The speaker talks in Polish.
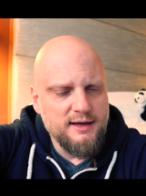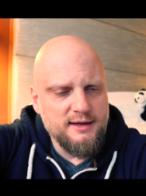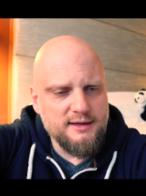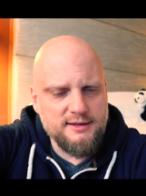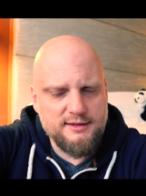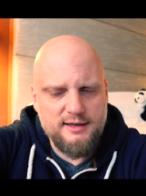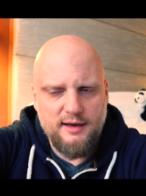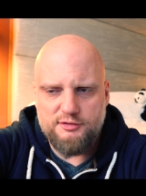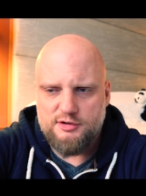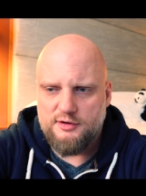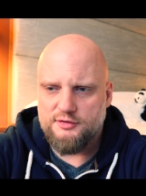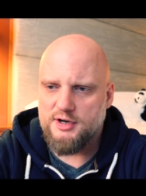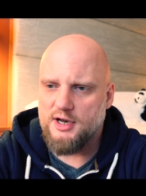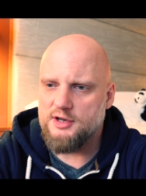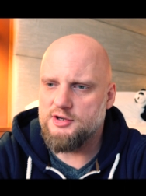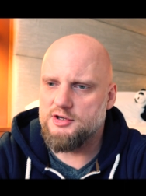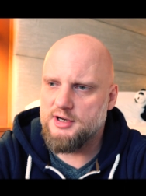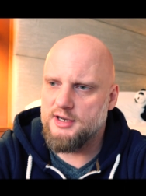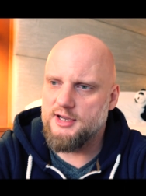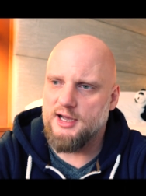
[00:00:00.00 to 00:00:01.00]
zawsze
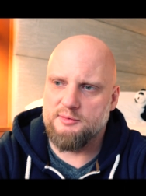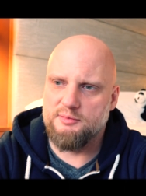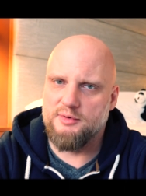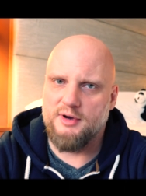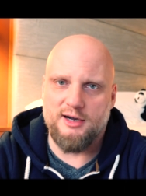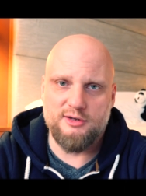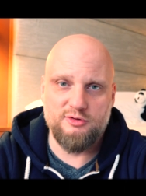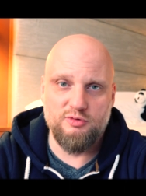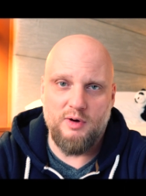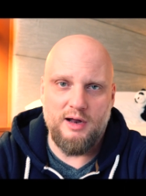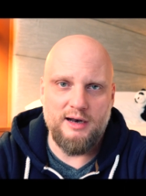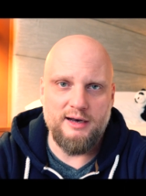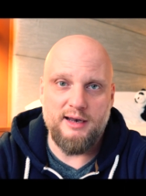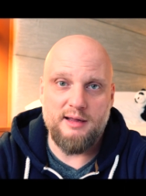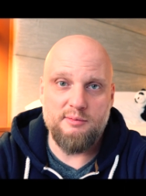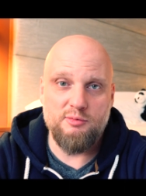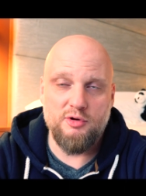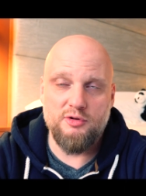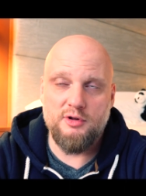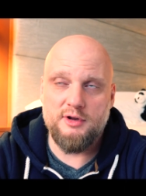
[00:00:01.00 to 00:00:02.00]
wszędzie jakby
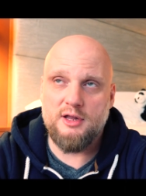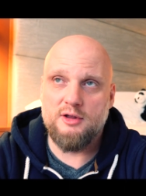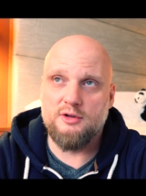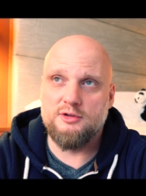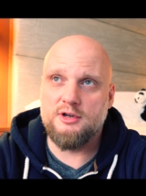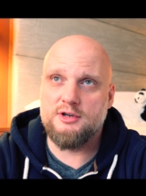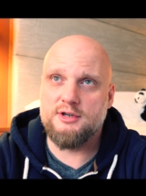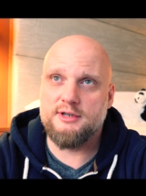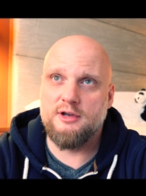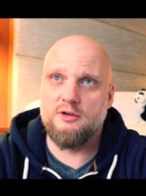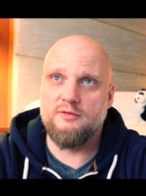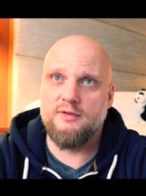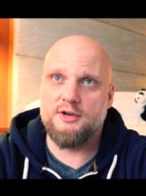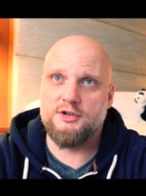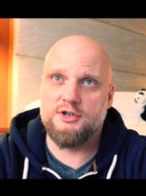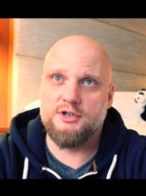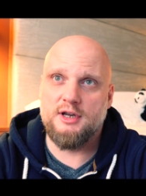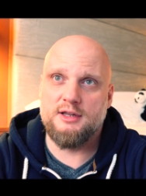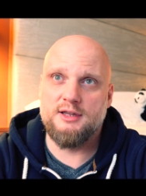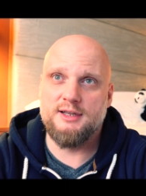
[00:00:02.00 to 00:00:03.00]
aktualne, bo ono nie dotyczy,
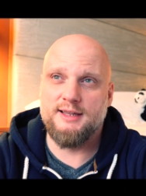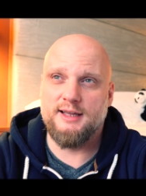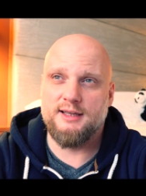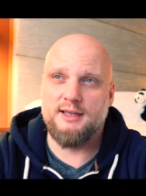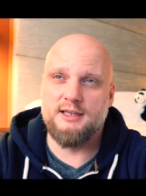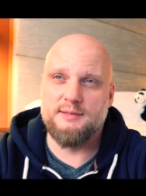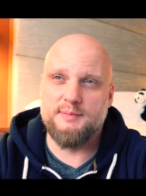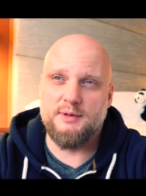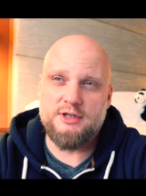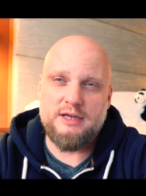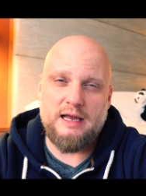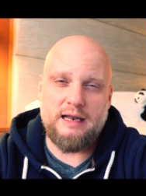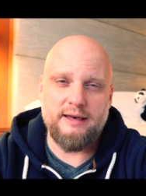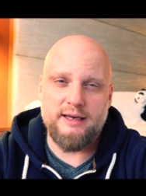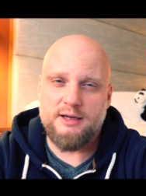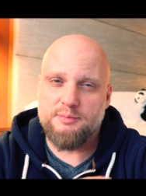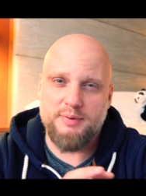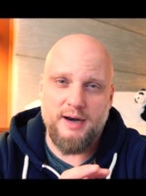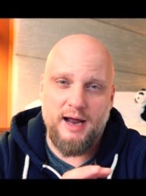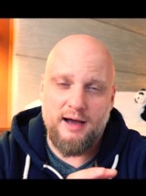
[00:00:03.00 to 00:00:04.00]
zauważcie, żadnych takich
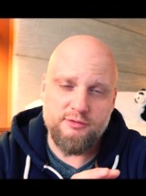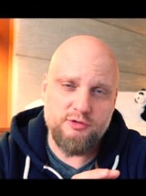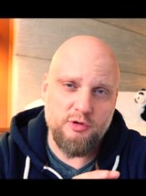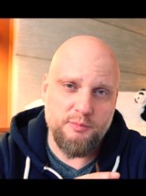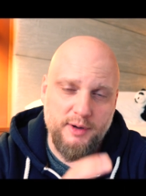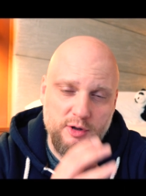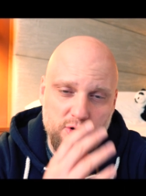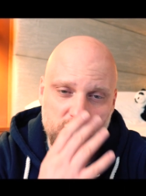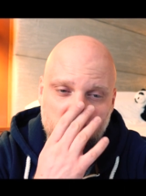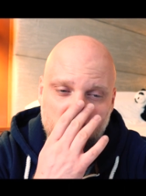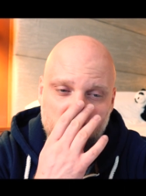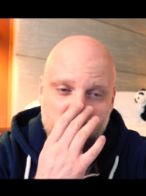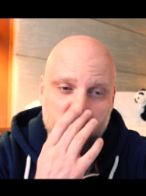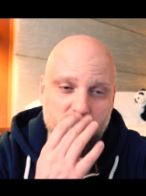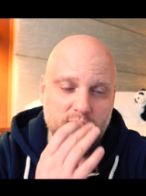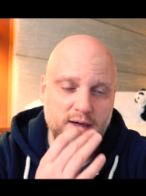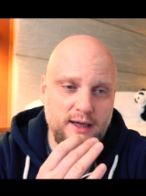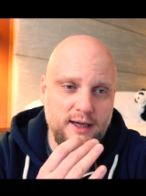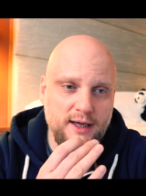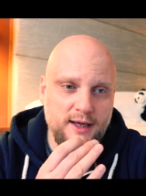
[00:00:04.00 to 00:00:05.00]
specjalnych prawd o Panu
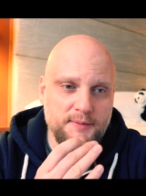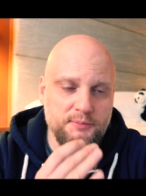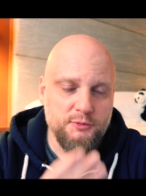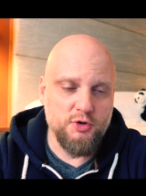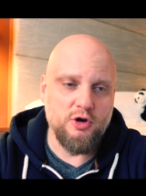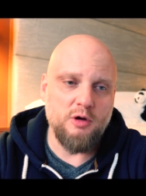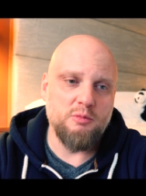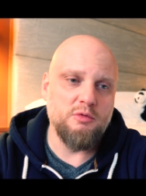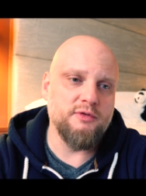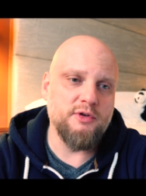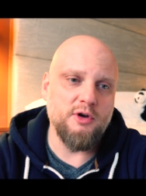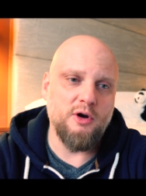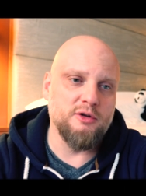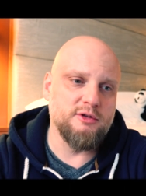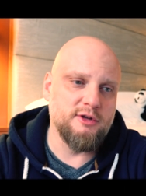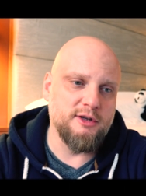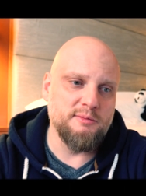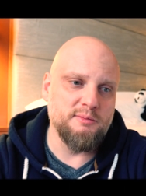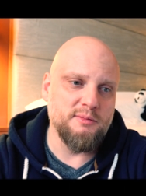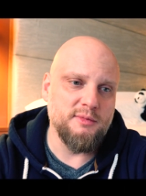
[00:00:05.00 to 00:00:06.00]
Bogu, tylko mówi o
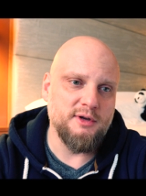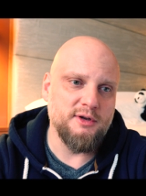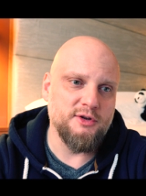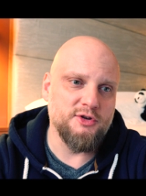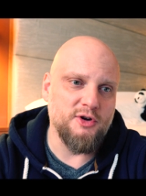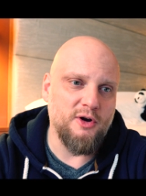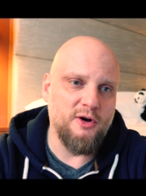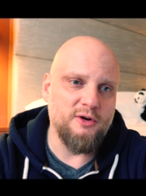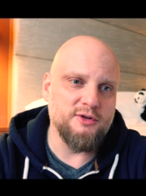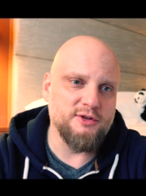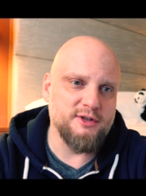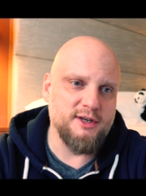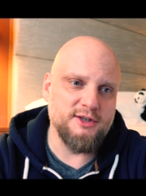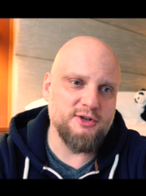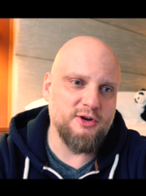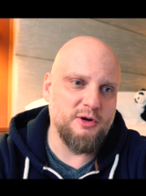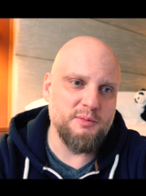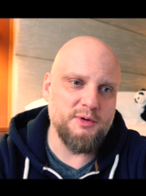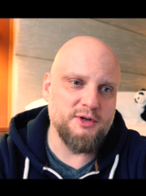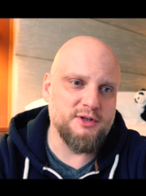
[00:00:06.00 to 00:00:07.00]
tym, że On chce
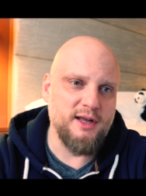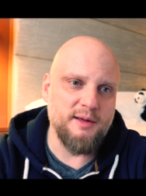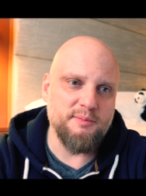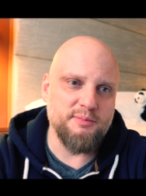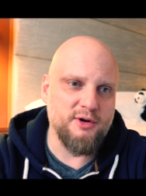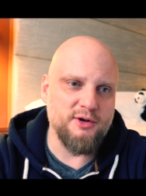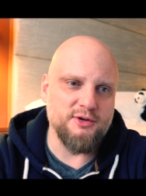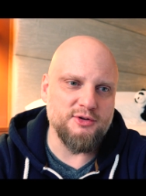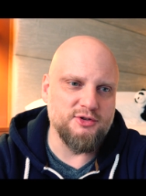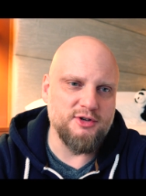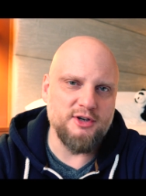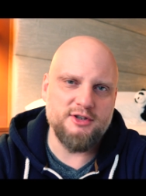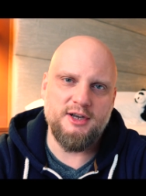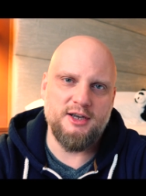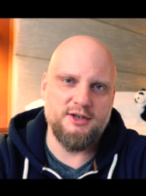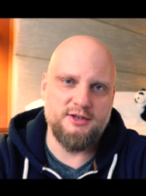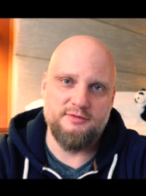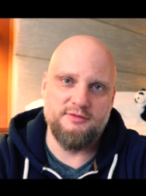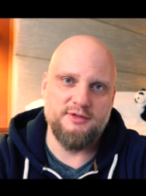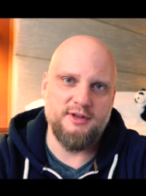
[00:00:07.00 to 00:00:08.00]
zrobić najprostsze
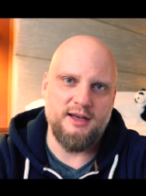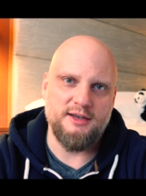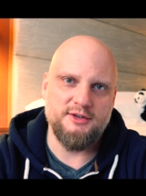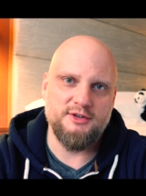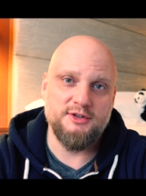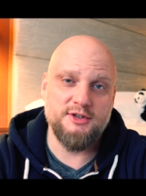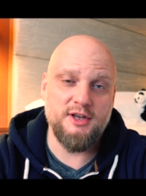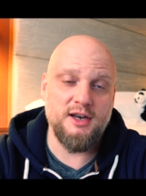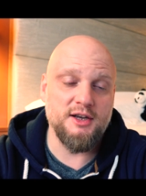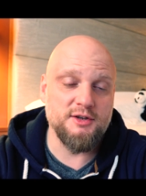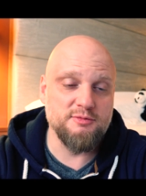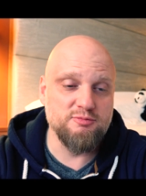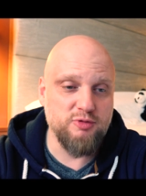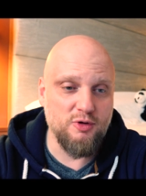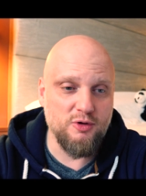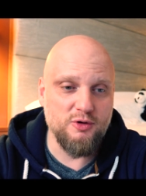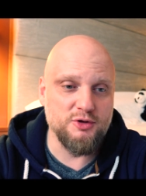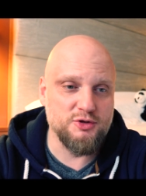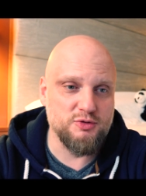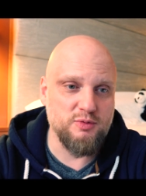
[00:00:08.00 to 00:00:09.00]
rzeczy w nas. Chce nas
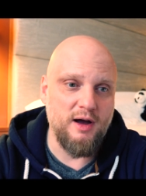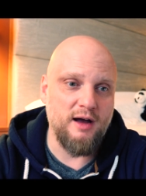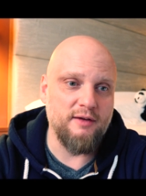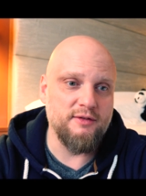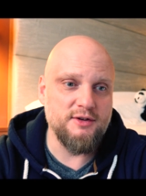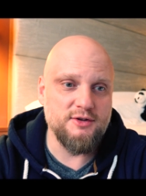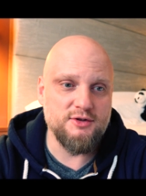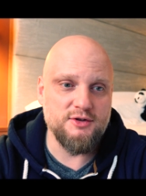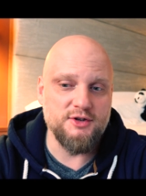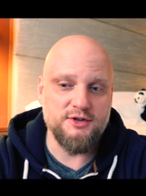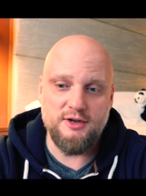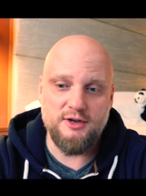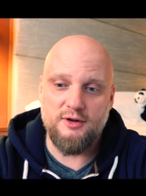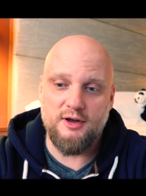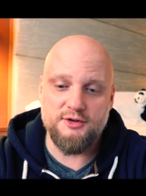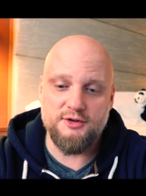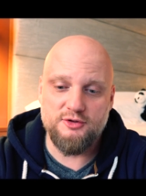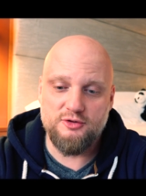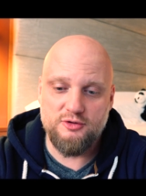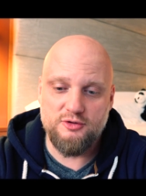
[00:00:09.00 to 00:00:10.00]
błogosławić, czyli chce do
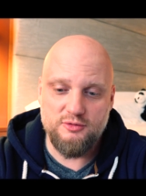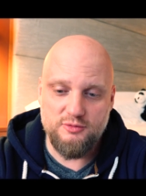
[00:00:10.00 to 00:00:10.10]
nas